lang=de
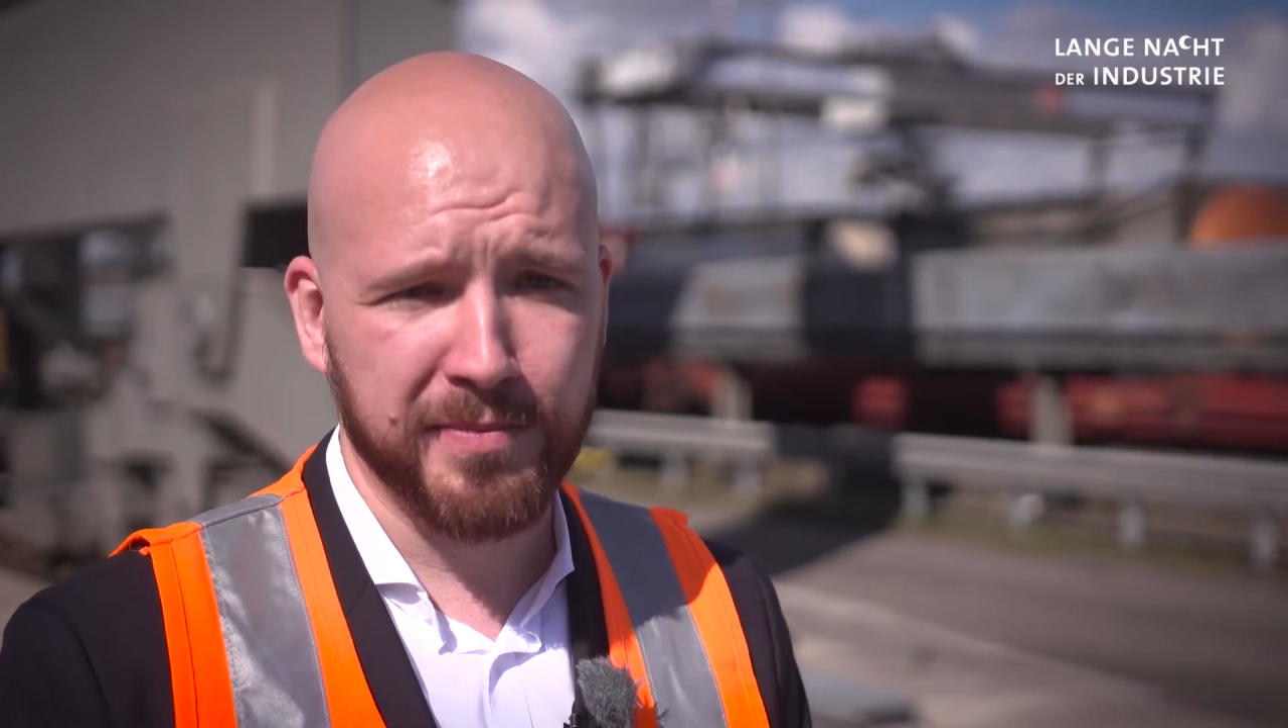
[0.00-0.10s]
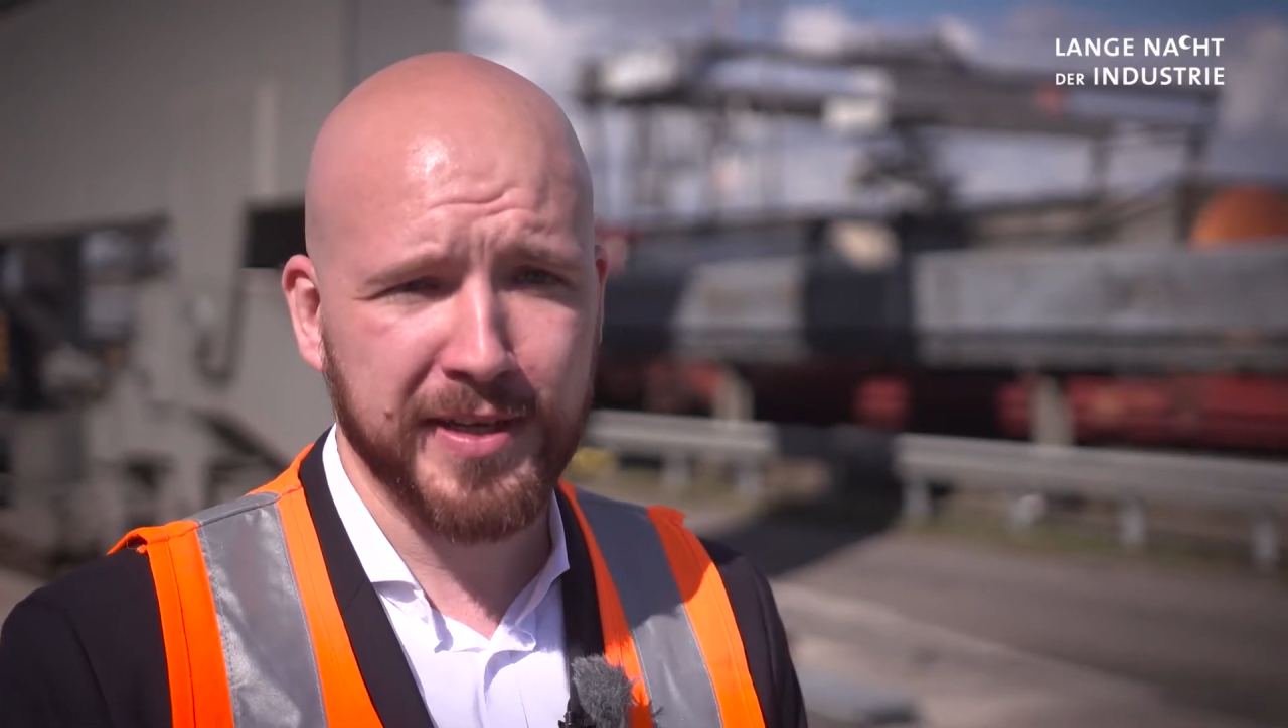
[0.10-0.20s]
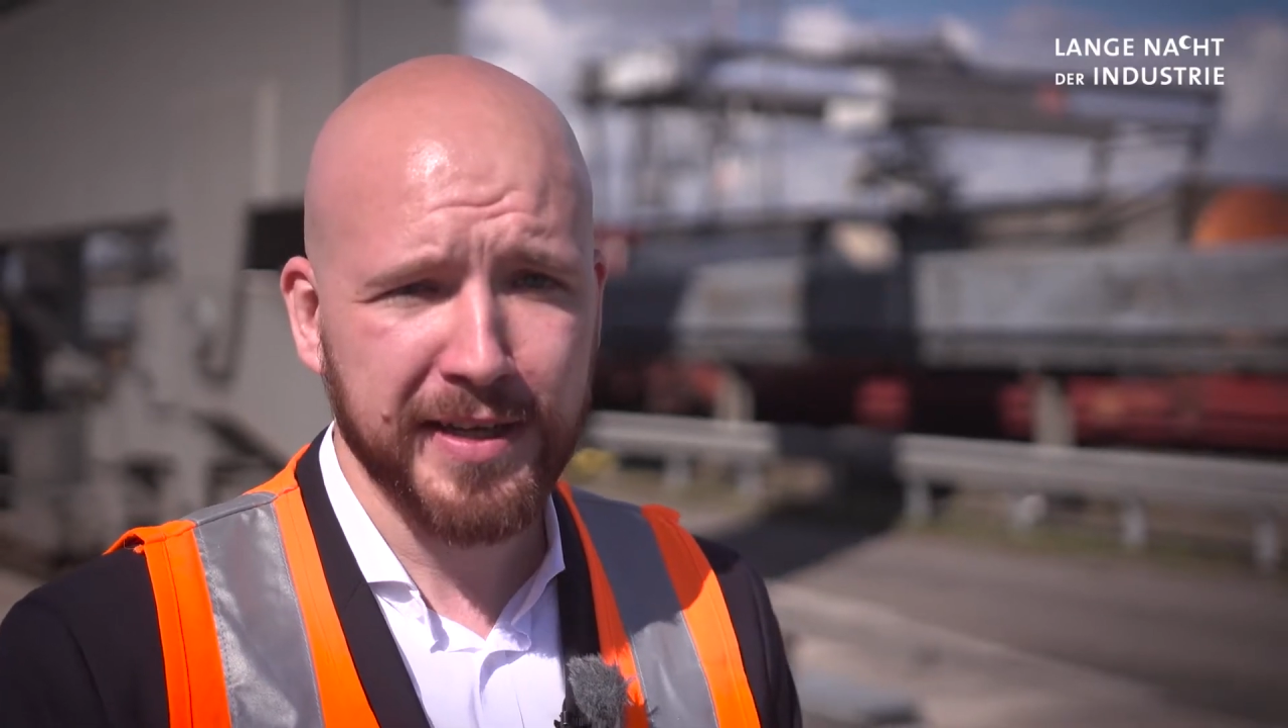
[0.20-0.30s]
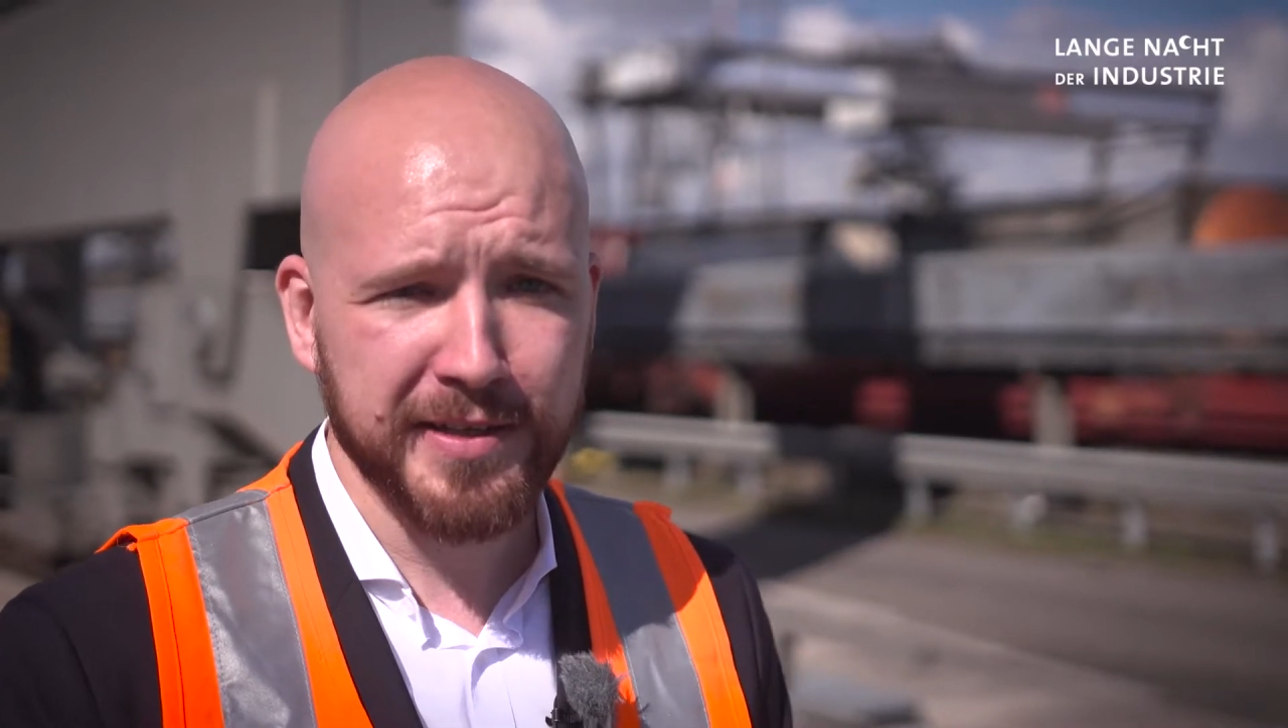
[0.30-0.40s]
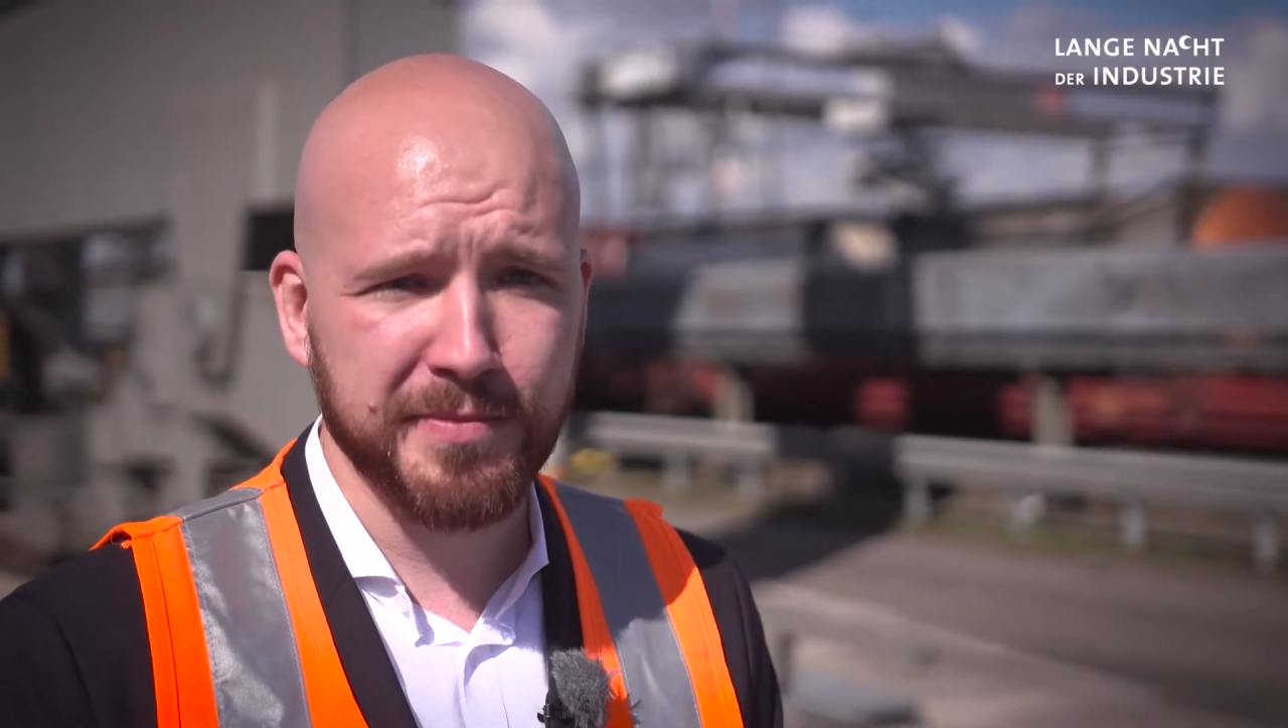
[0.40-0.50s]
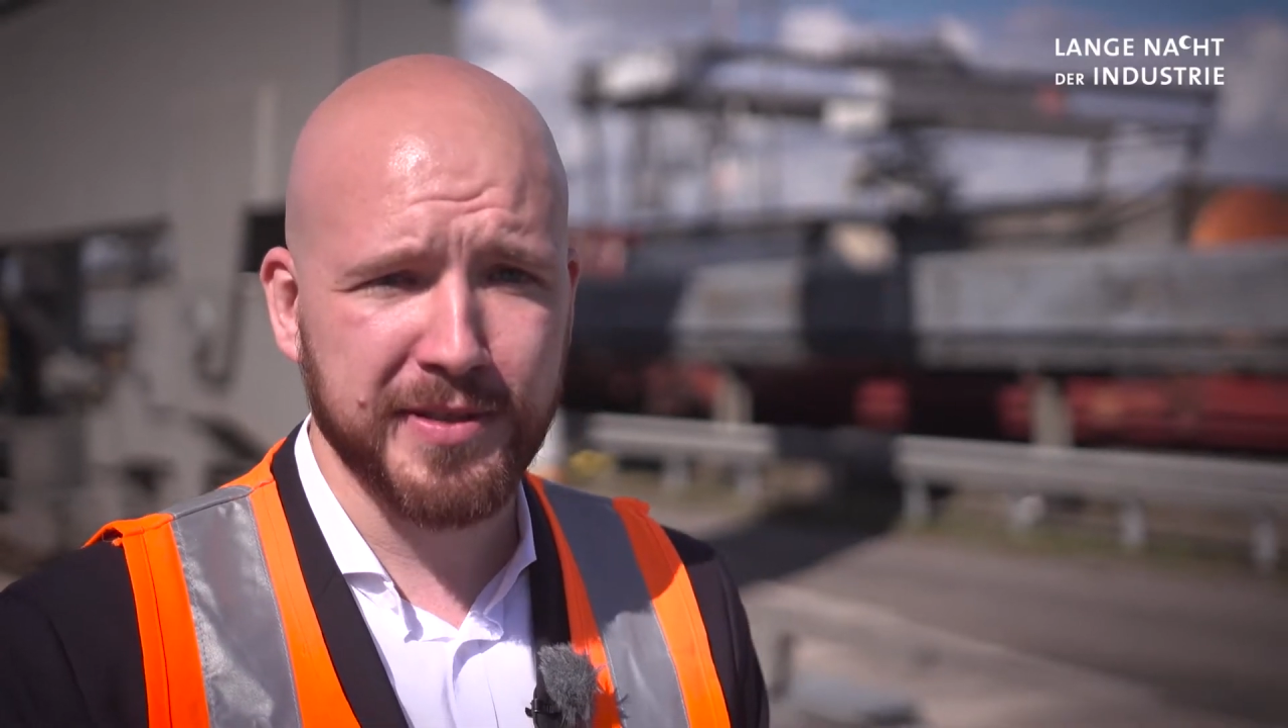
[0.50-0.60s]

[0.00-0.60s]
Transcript: im täglichen